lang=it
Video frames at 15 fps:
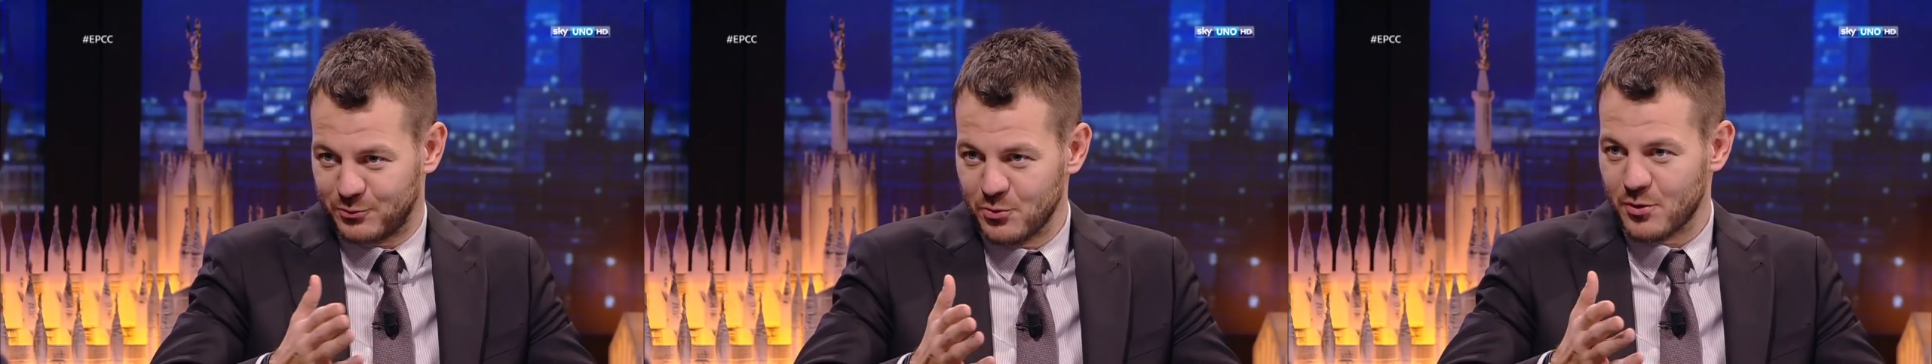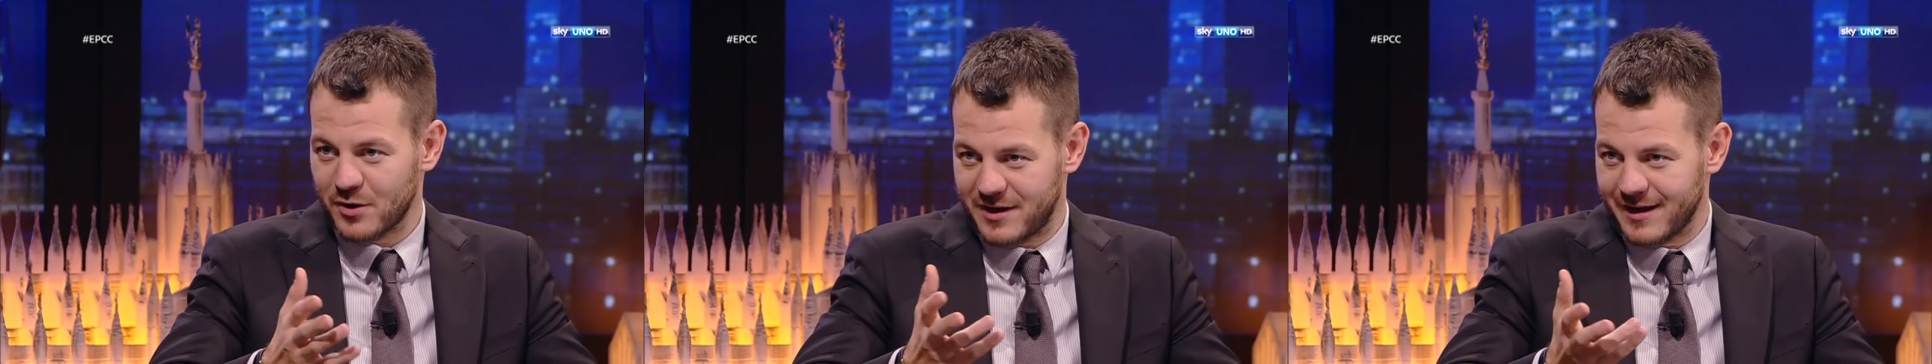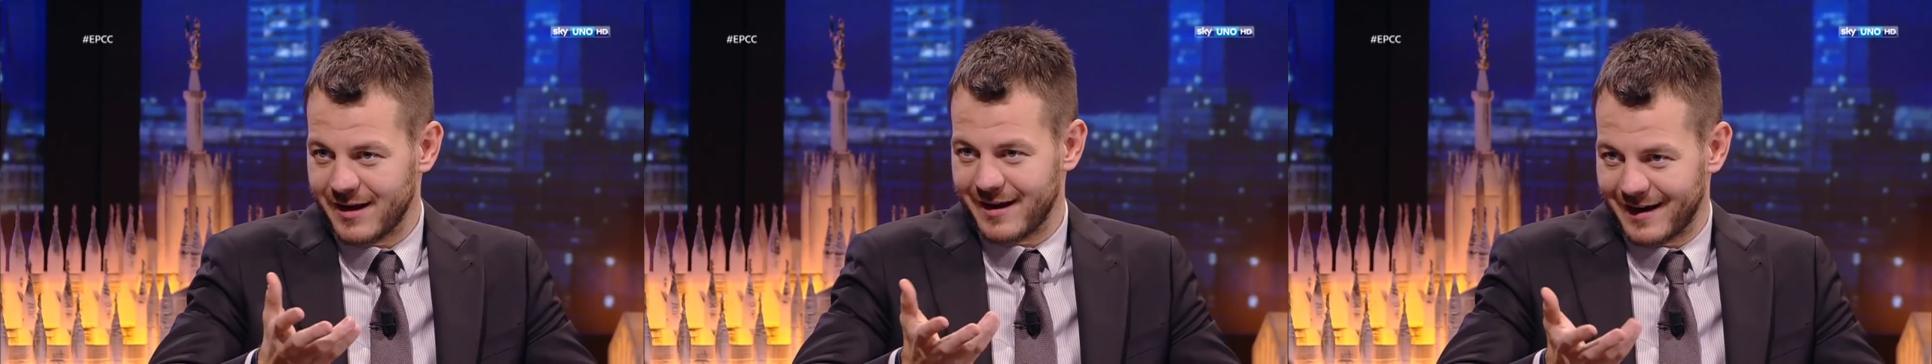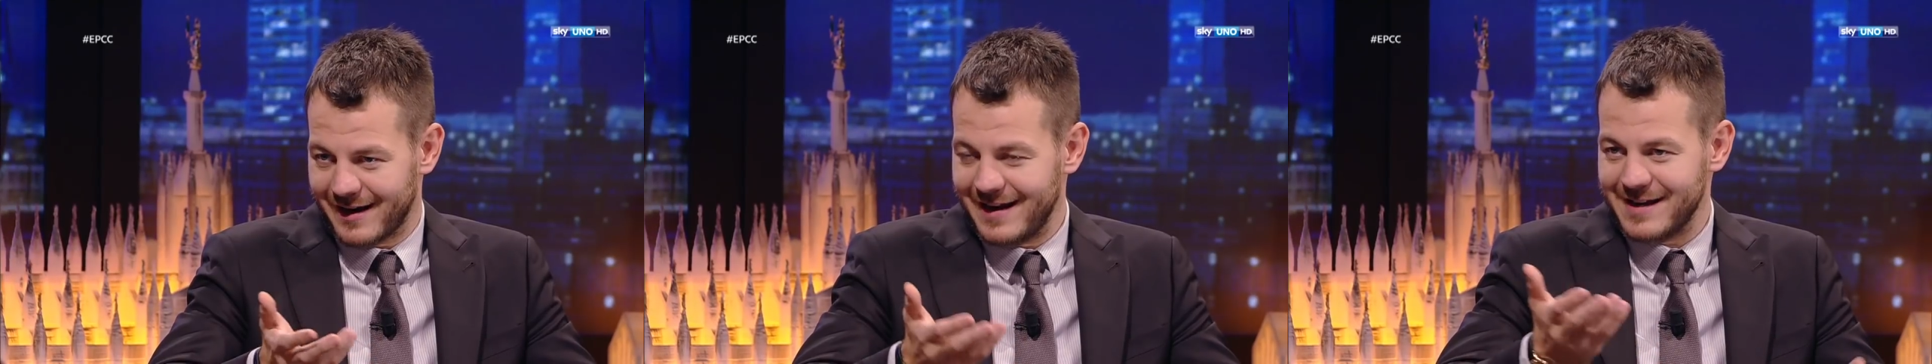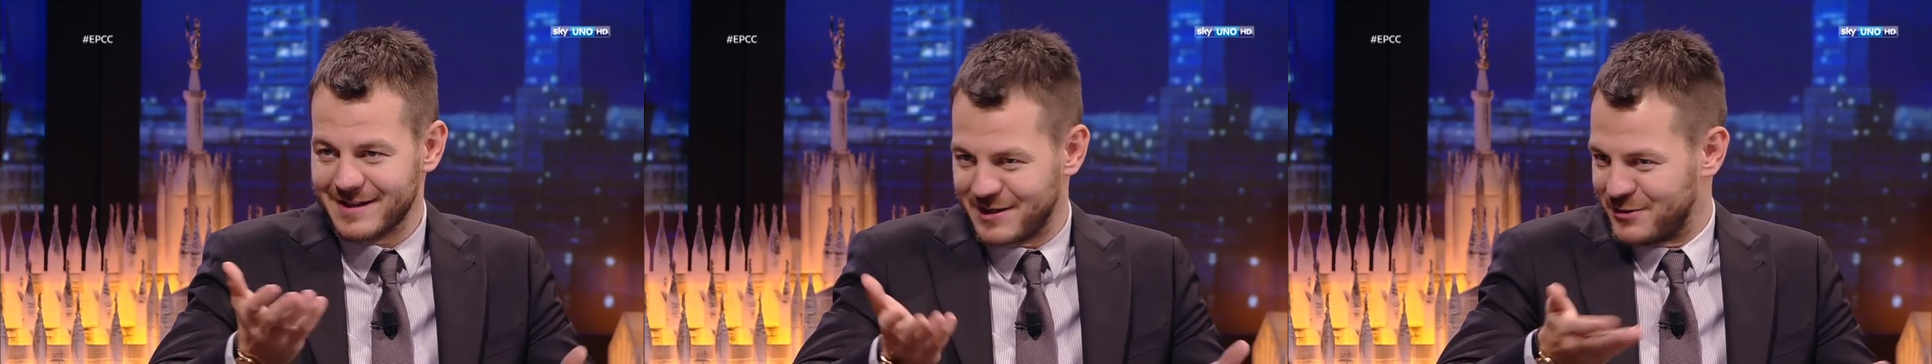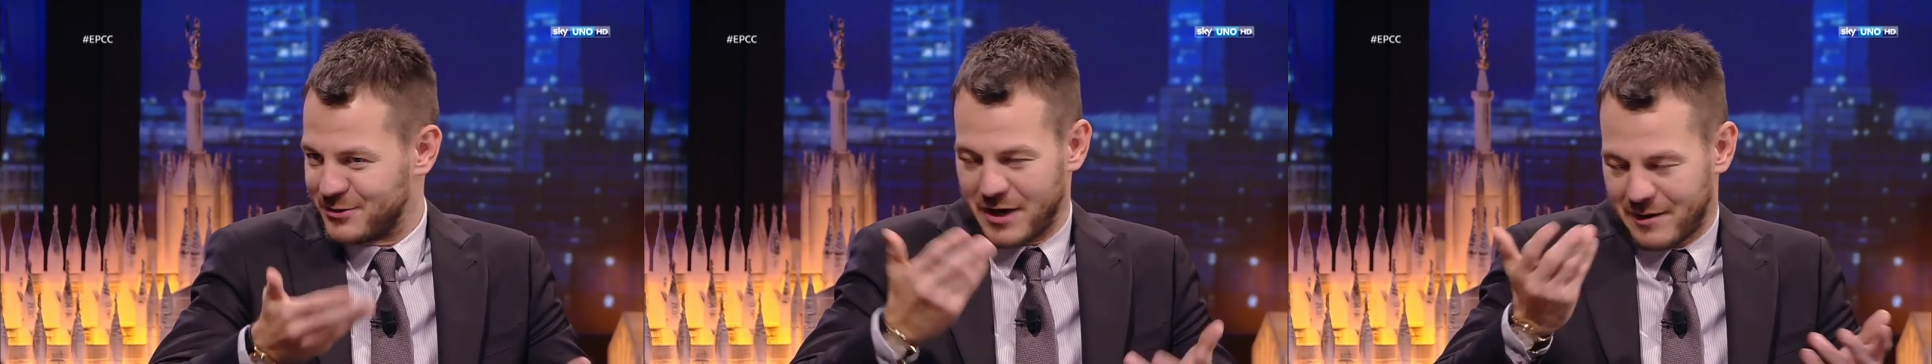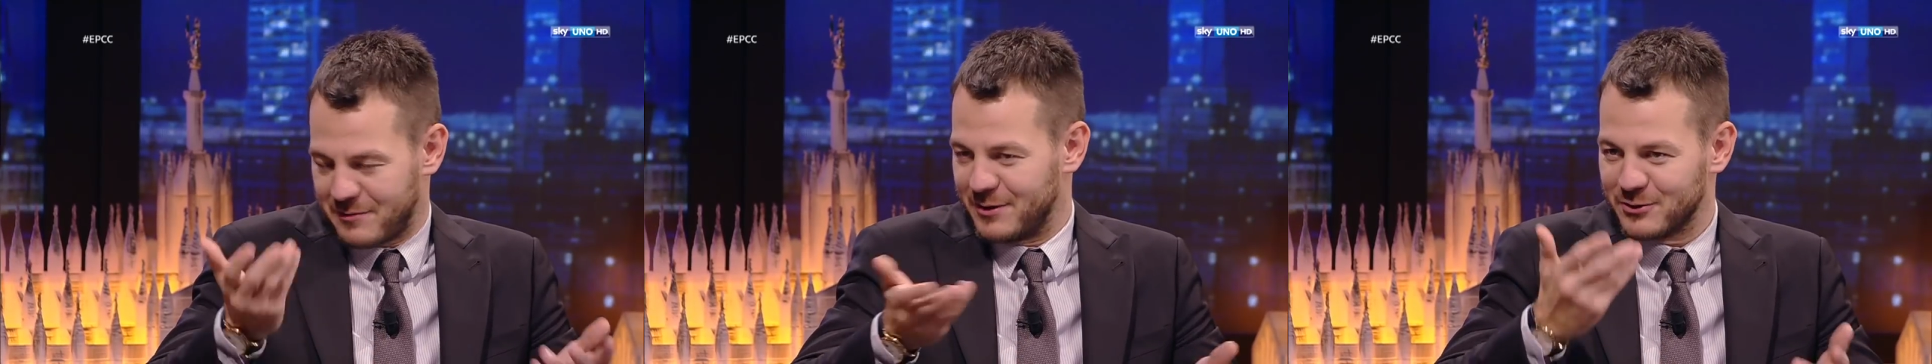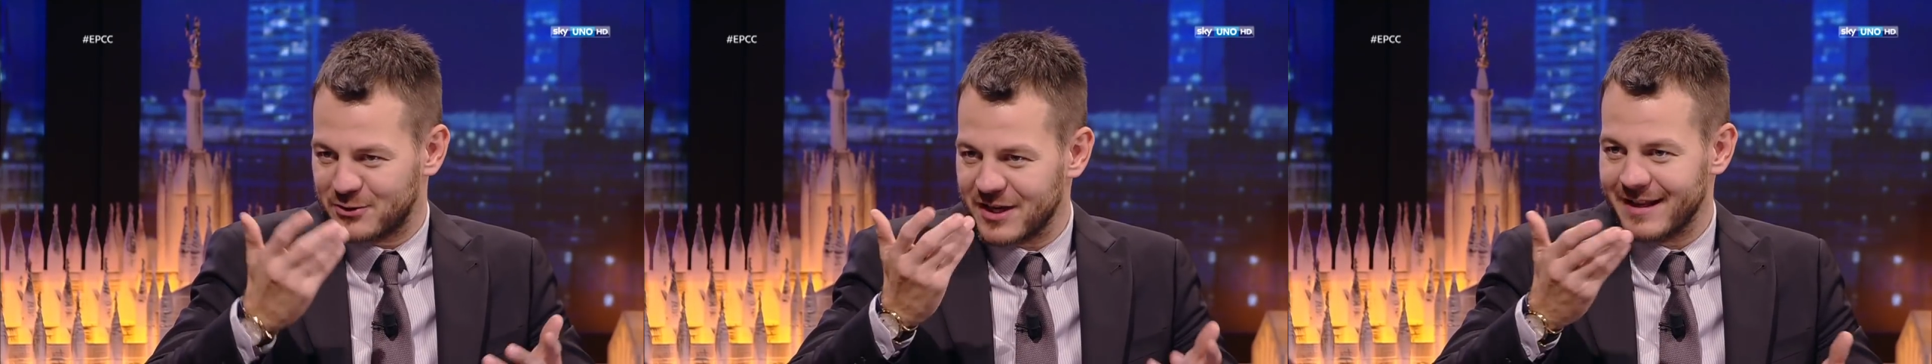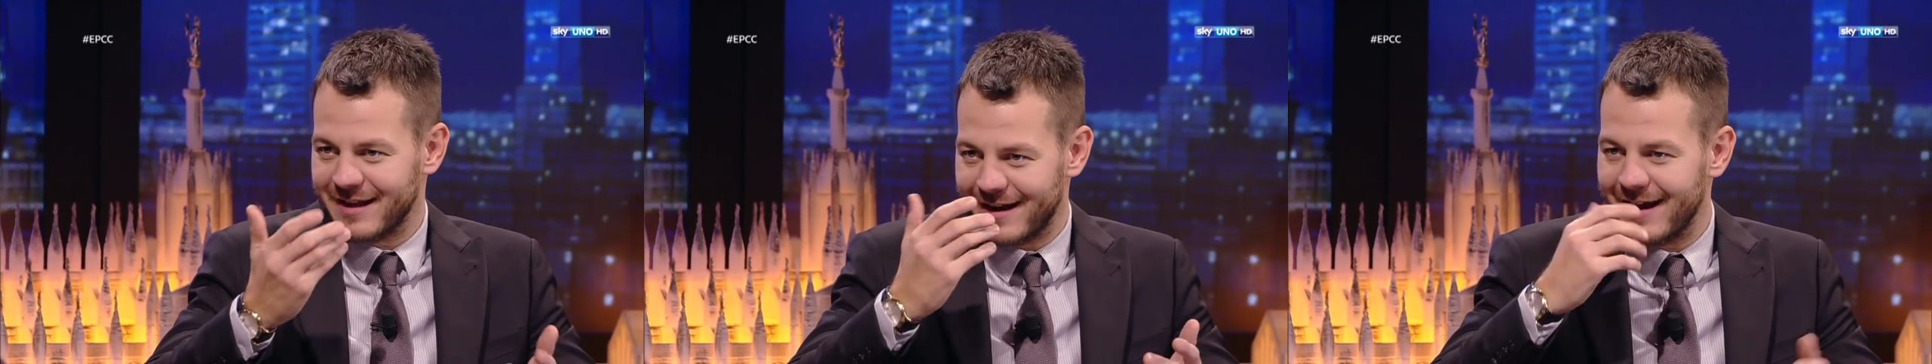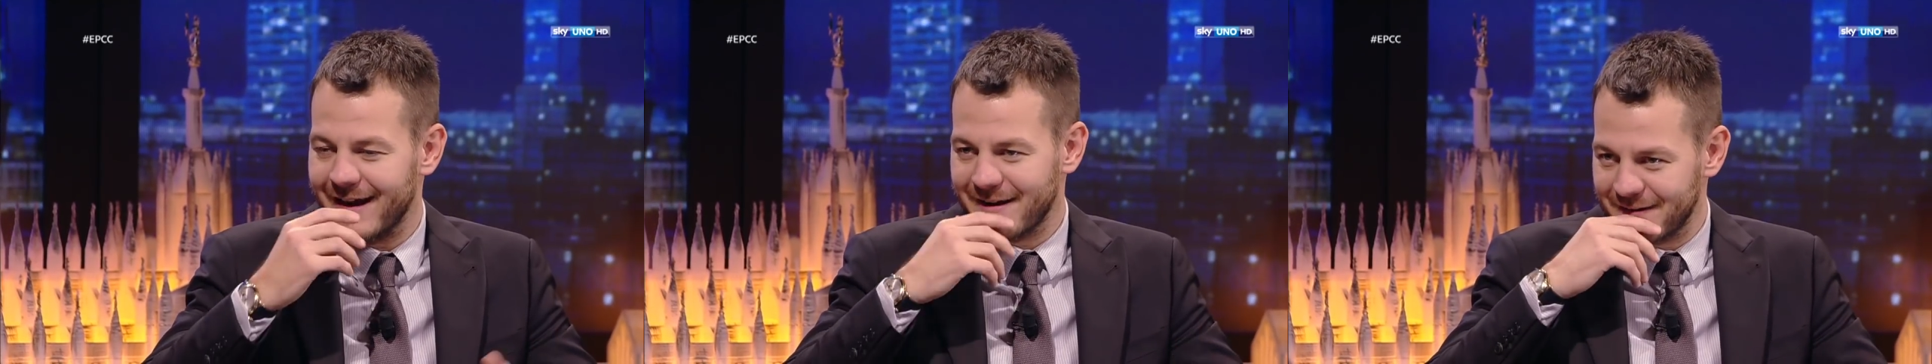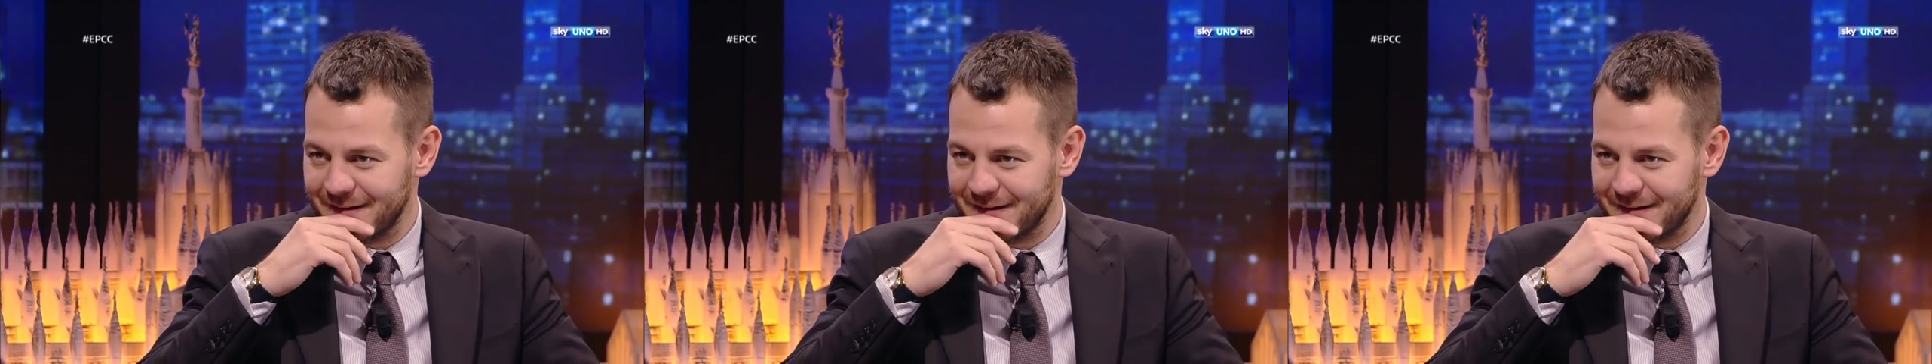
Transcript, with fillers: turchi e inglesi, cioè quando c'è da...